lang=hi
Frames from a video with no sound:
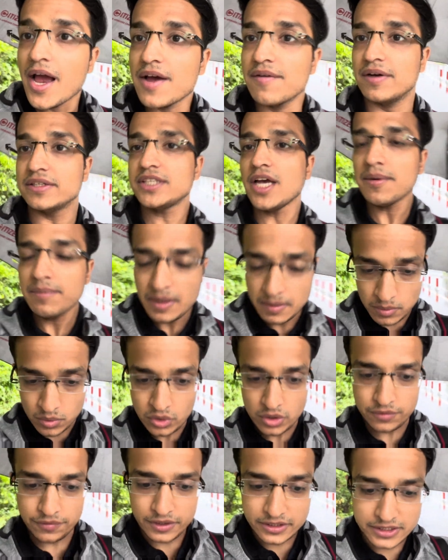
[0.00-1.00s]
वैसे अभी हम
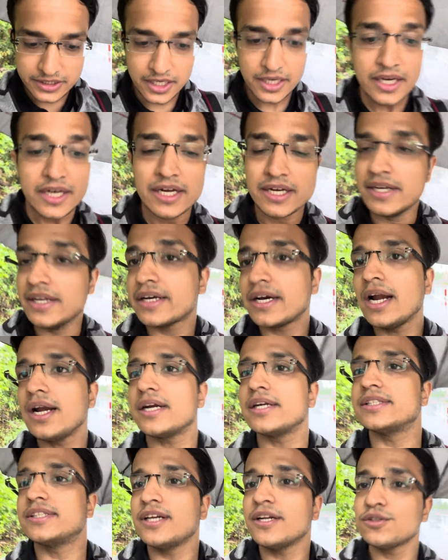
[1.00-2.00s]
यूनिफिट से निकल
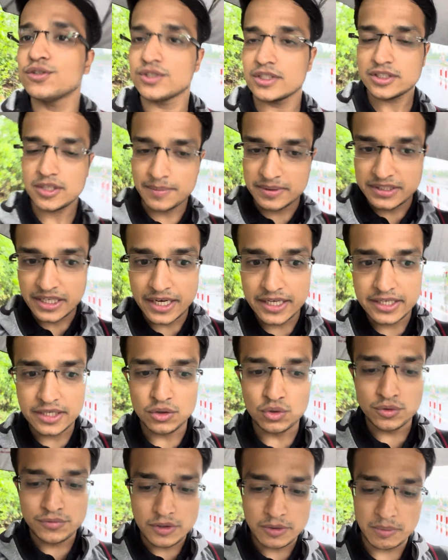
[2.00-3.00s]
रहे थे ना तो जैसा बताया कि
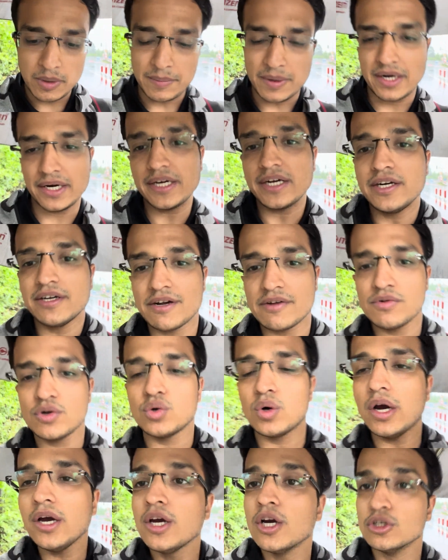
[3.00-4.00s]
यूनिफिट में हमारा एक इंटरव्यू
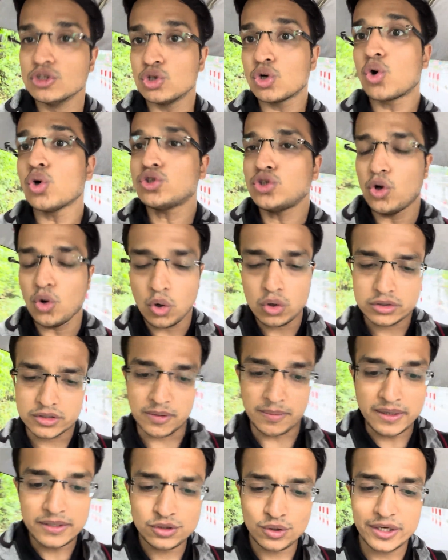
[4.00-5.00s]
हुआ है तो कुछ लोग थे
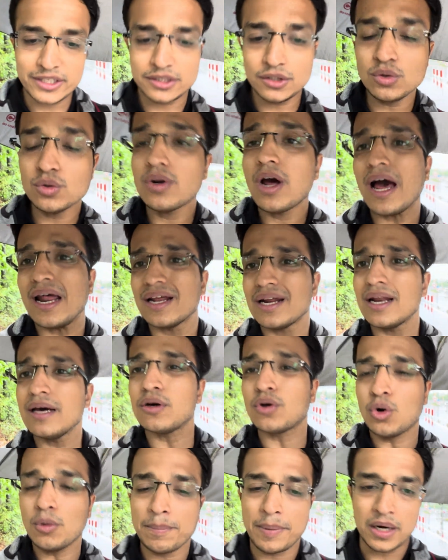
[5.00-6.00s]
भाई तो आई थिंक उनका अलग अलग
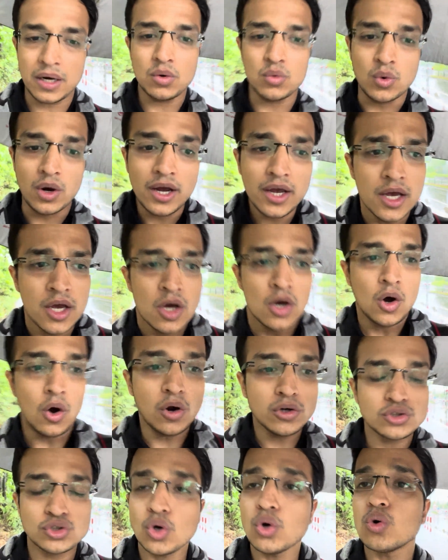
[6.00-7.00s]
ग्रुप बना हुआ है
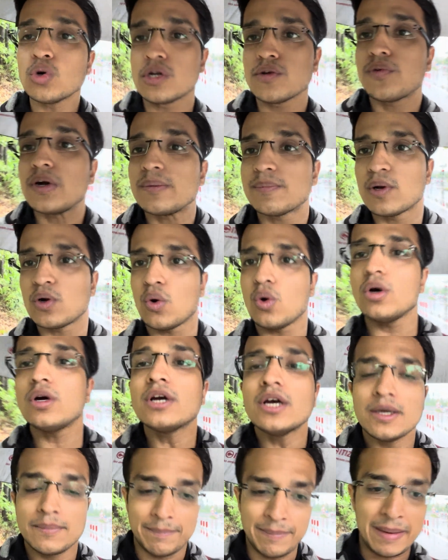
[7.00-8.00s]
और जो यूनिफिक में लोग
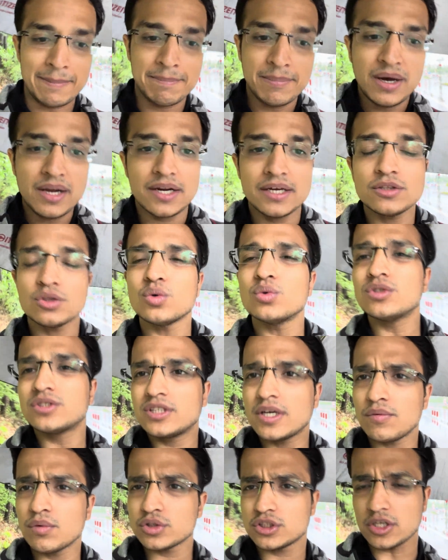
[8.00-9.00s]
मेंबर हैं तो
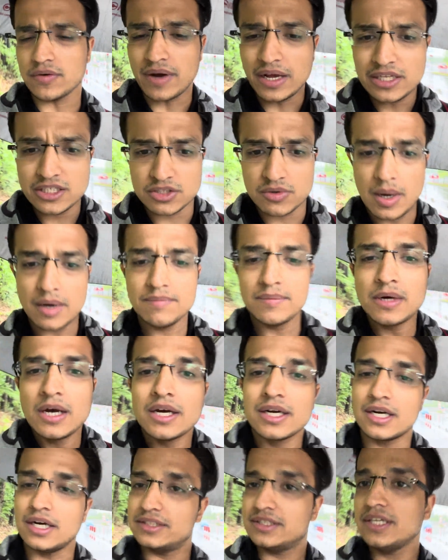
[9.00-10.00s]
उनसे वो सवाल जवाब
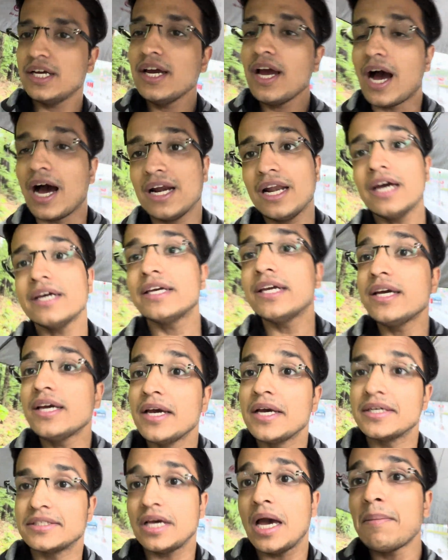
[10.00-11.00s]
करते हैं हालांकि
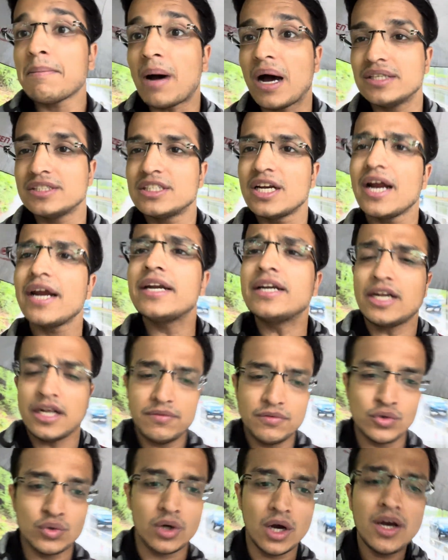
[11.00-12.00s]
क्या मांझरा
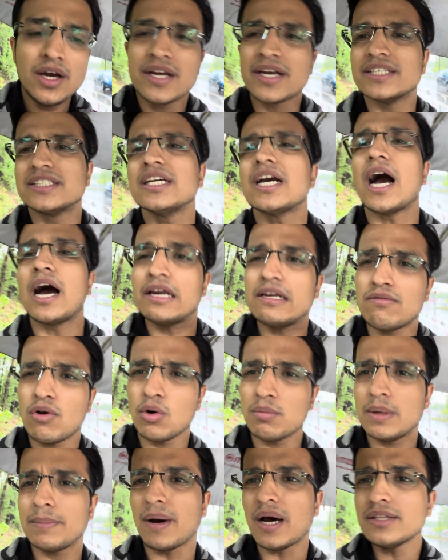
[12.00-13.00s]
इंटरव्यू का किसी कहानी
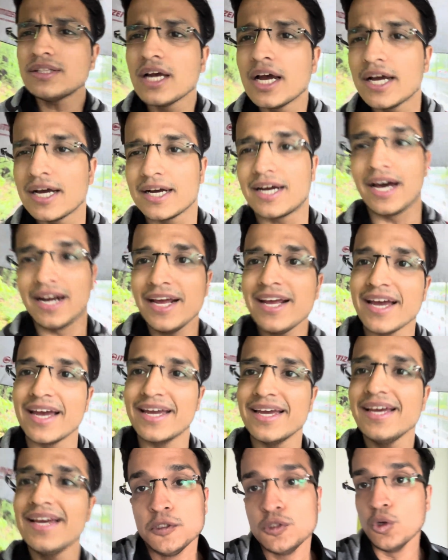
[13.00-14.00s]
ब्लॉग में बात करेंगे
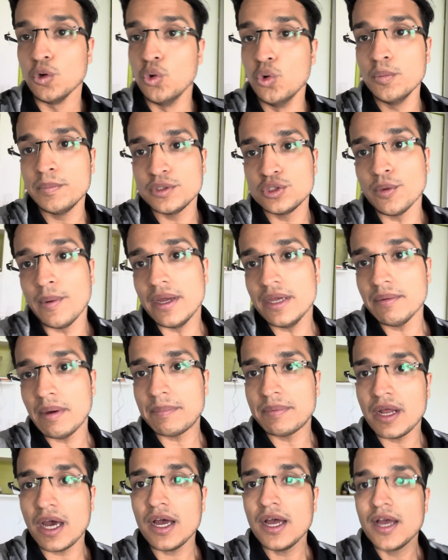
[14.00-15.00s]
ही तो रूम पे तो भाई हम
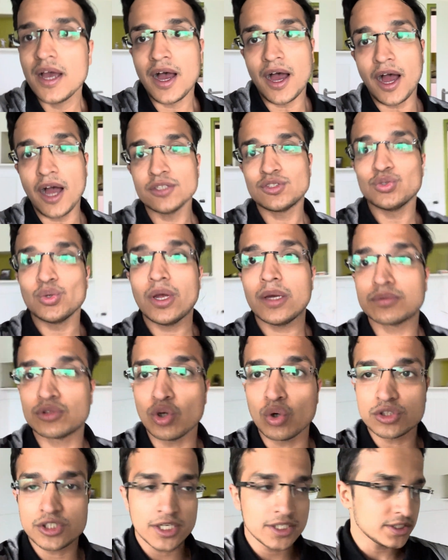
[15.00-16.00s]
अपना आ चुके हैं अब
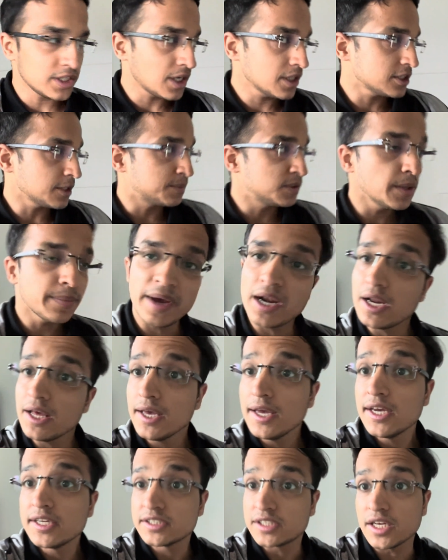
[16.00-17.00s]
सोच रहे हैं जरा सबसे पहले
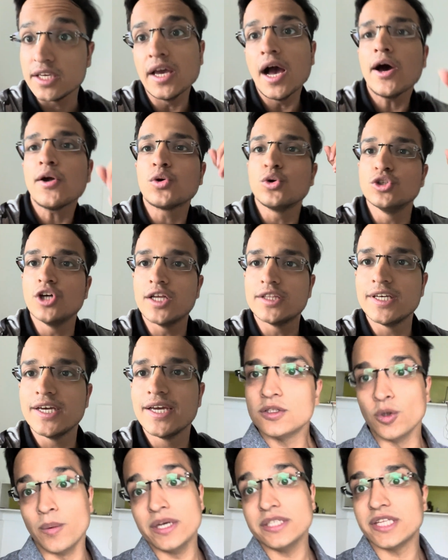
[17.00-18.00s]
तैयार हो जाते
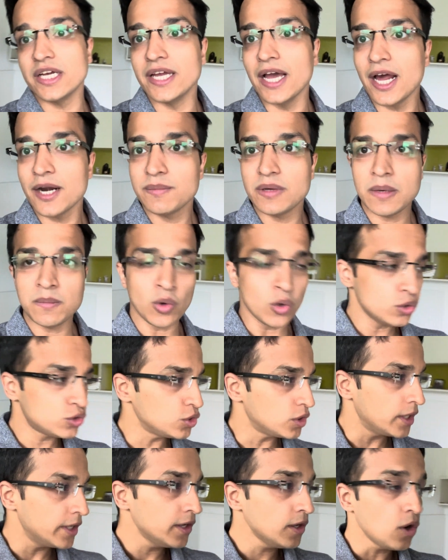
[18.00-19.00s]
तो भाई तैयार भी हम हो
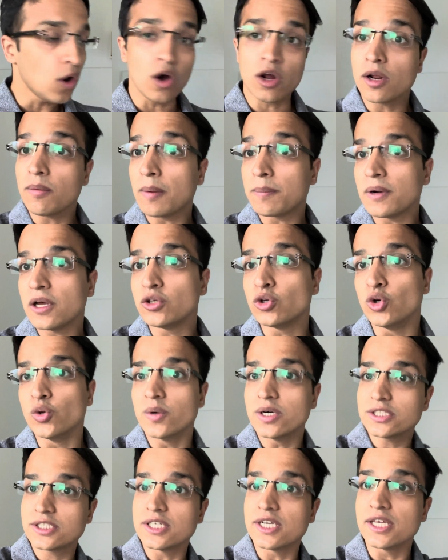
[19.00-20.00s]
चुके हैं और अब अपना
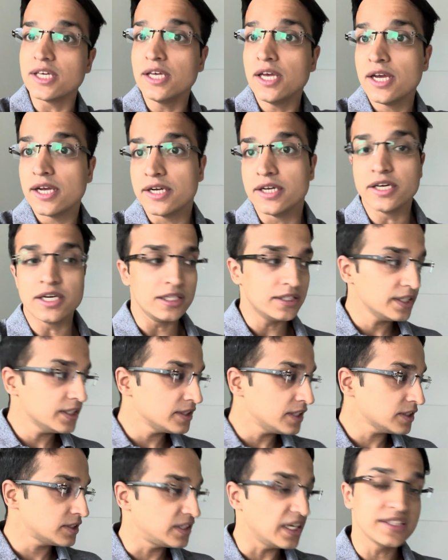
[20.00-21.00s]
यूनिवर्सिटी निकलते हैं
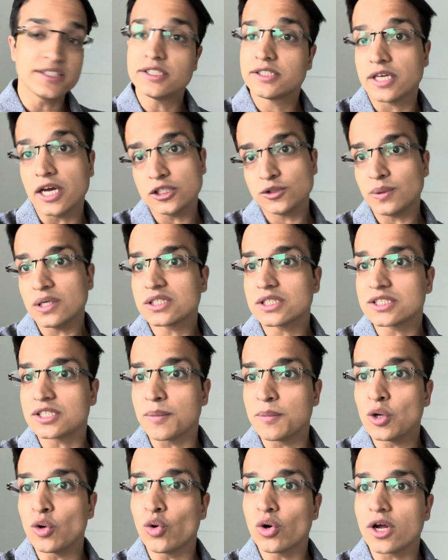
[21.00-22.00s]
दस तैंतीस के आसपास का
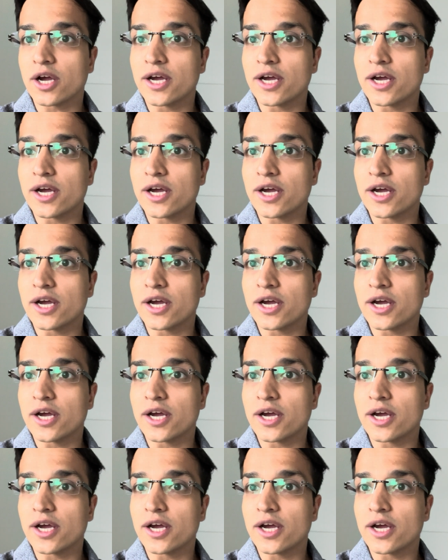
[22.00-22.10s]
समय हो रहा